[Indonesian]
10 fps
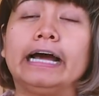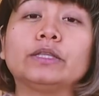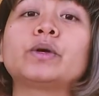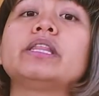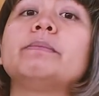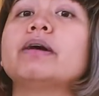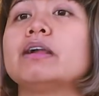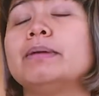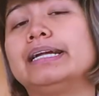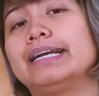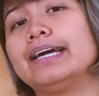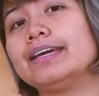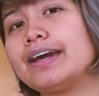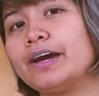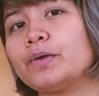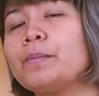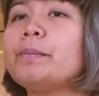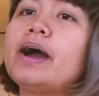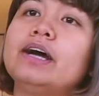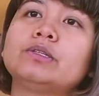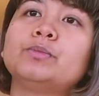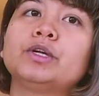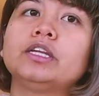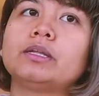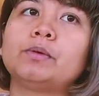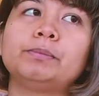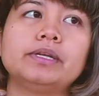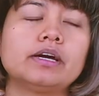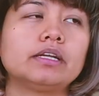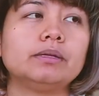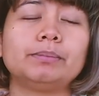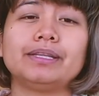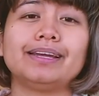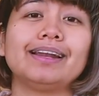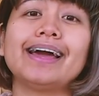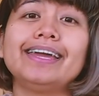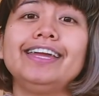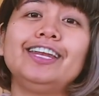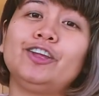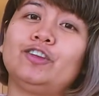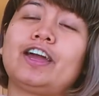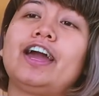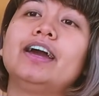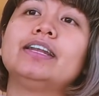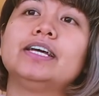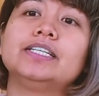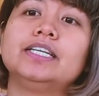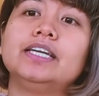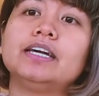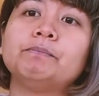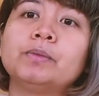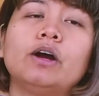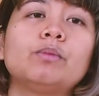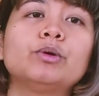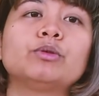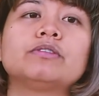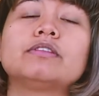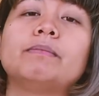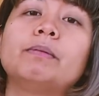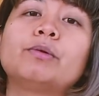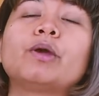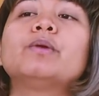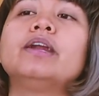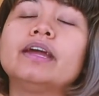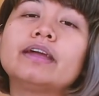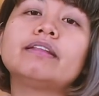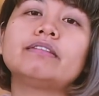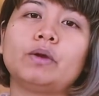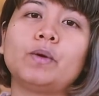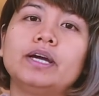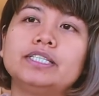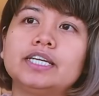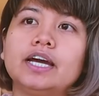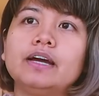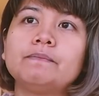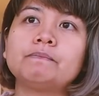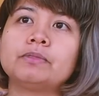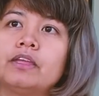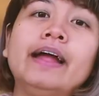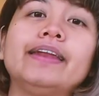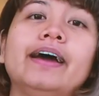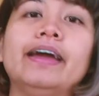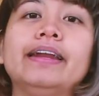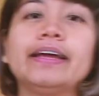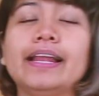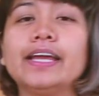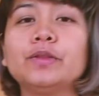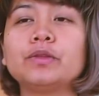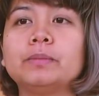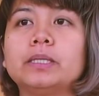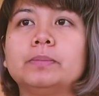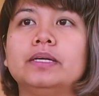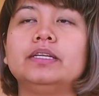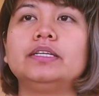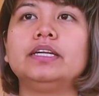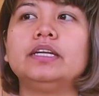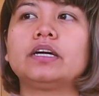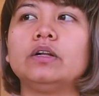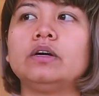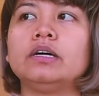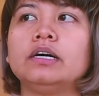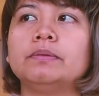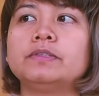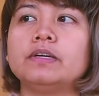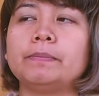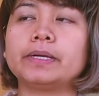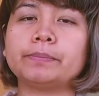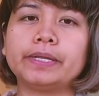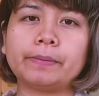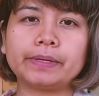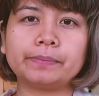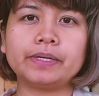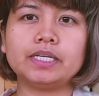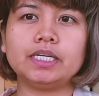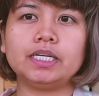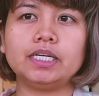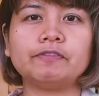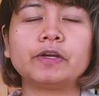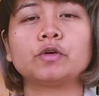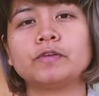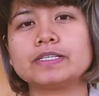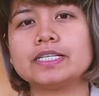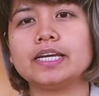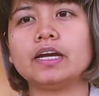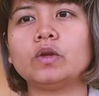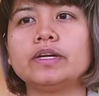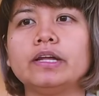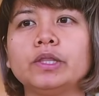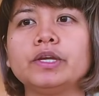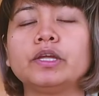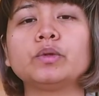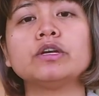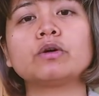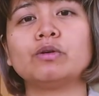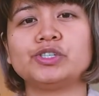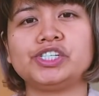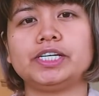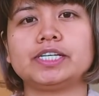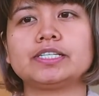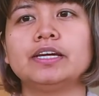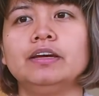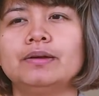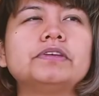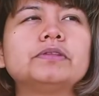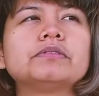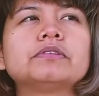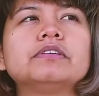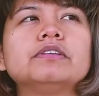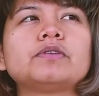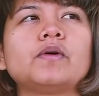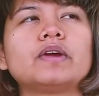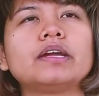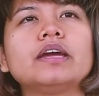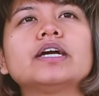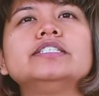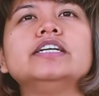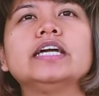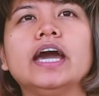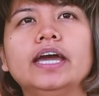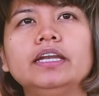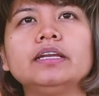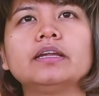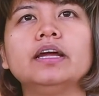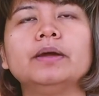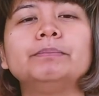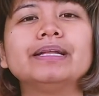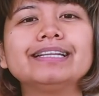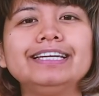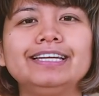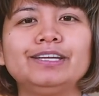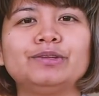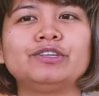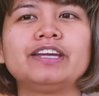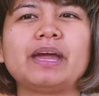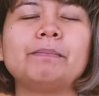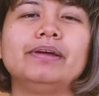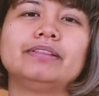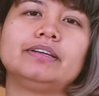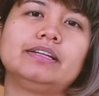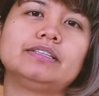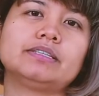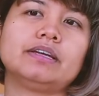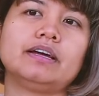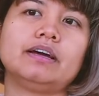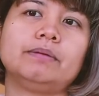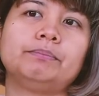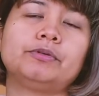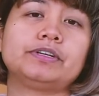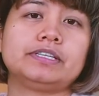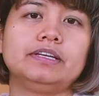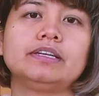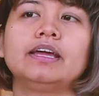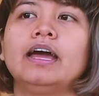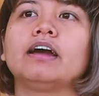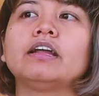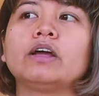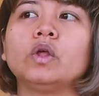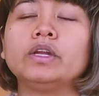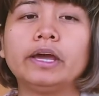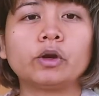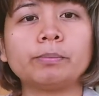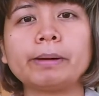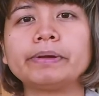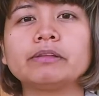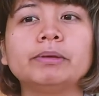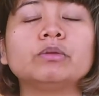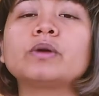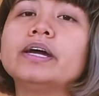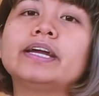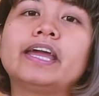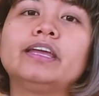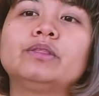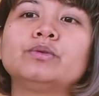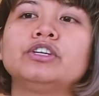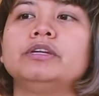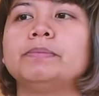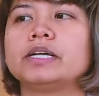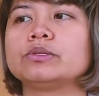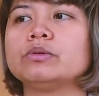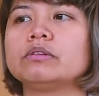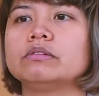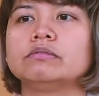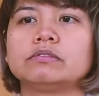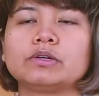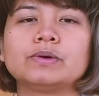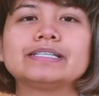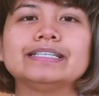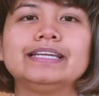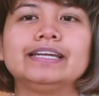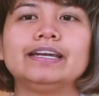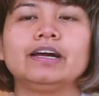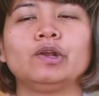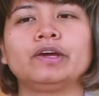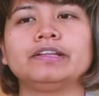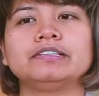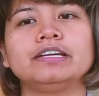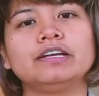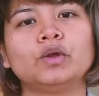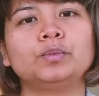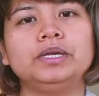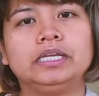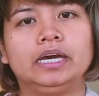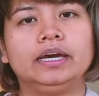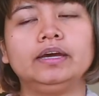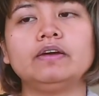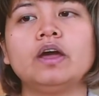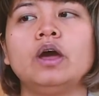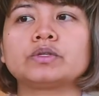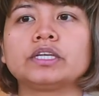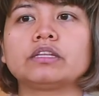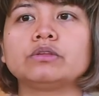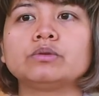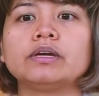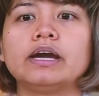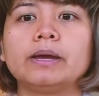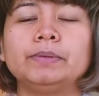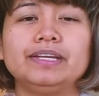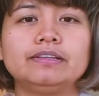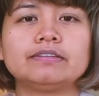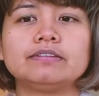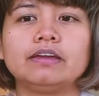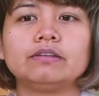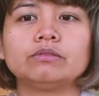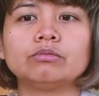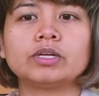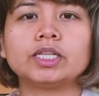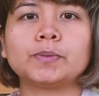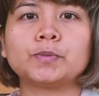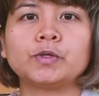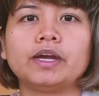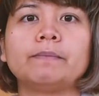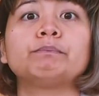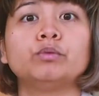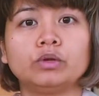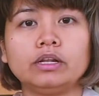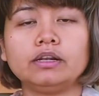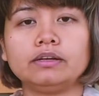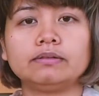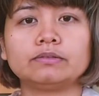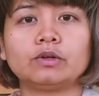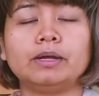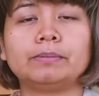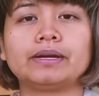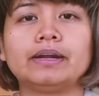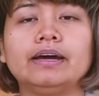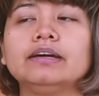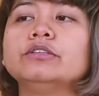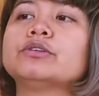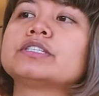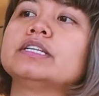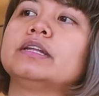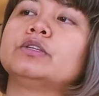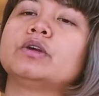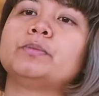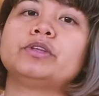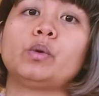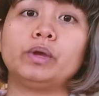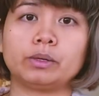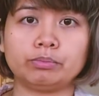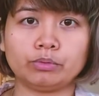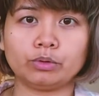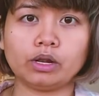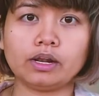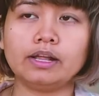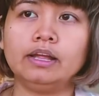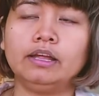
atau kita bakal balik lagi ke Eropa atau mungkin kita mau pindah ke tempat yang lain gitu kan nah jadinya aku mau tusin sama bro ya udah deh kita nyewa aja nah enaknya lagi tuh teman-teman jadi kalau uh, apartemen-apartemen di Vancouver sendiri kalau Danton dia tuh ada concierge jadi tuh sejenis orang yang ngejagain building gitu jadi kayak maintenance uh, person nah kan kalau di Eropa apartemen itu nggak ada kayak gitu jadi masuk ke ruang sendiri nah kalau kita sih ada lobbynya terus kita juga amenitiesnya itu kita punya pool kolam renang terus kita juga punya beer pool,